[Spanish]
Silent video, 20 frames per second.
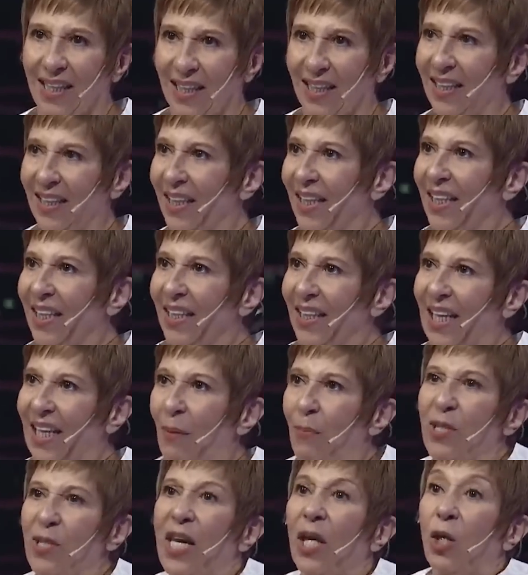Quizás es una. Quizás
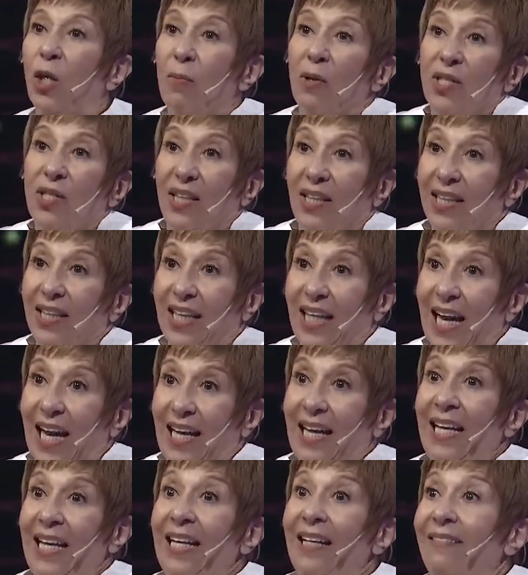es, como si
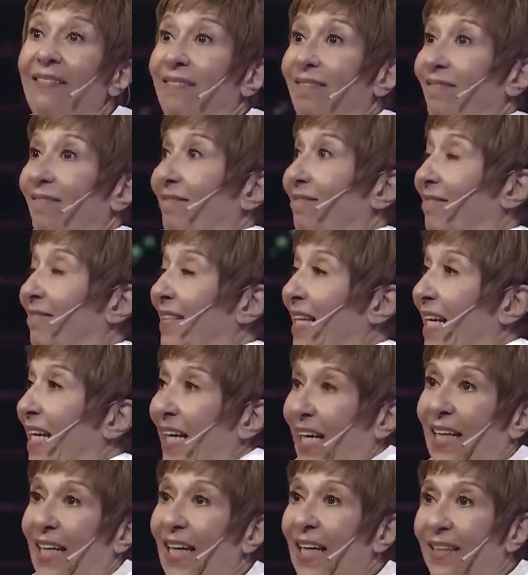dijera, de
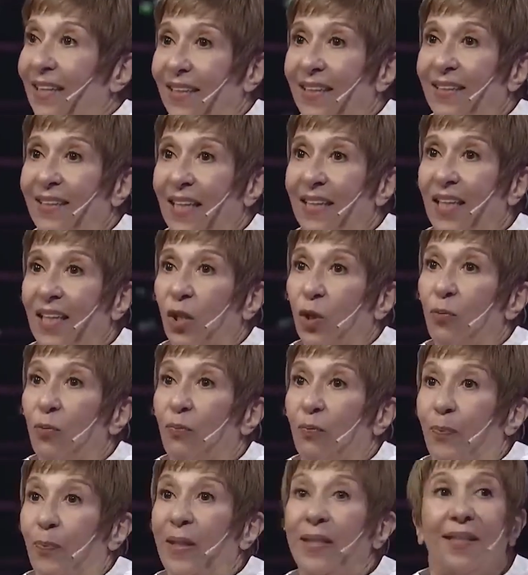gran artista te,
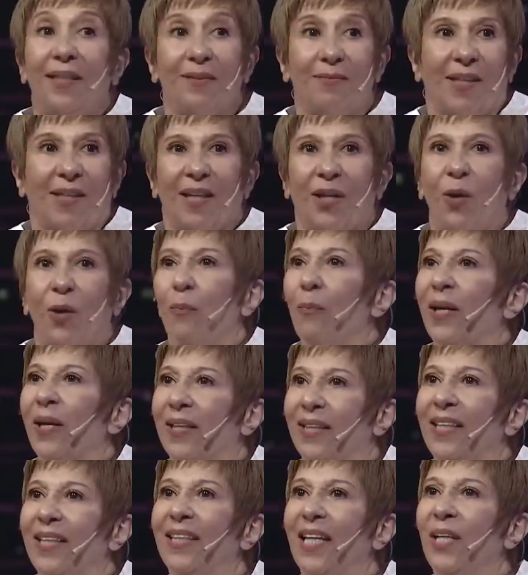
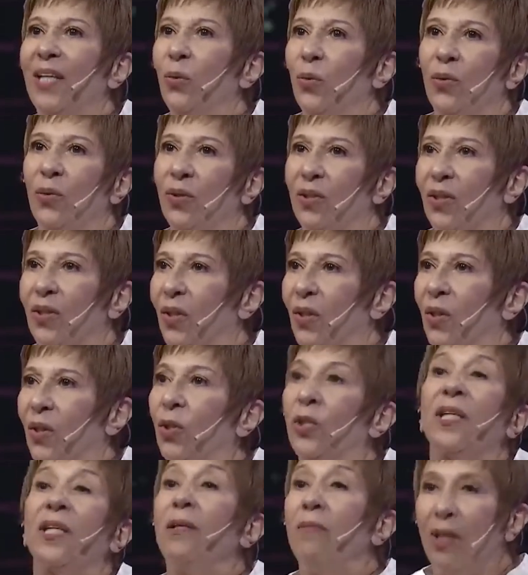convertiste en un
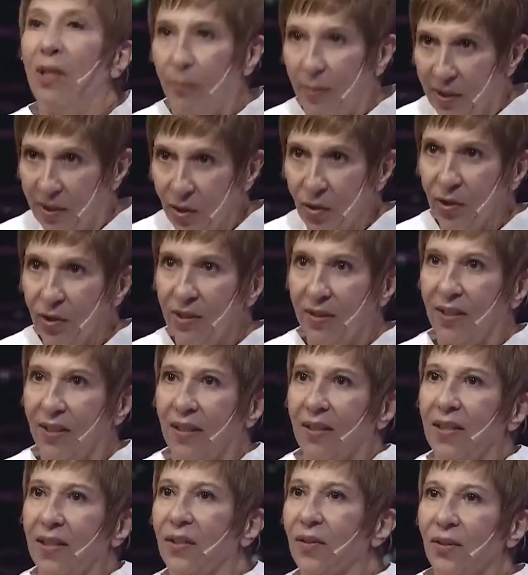horrible periodista,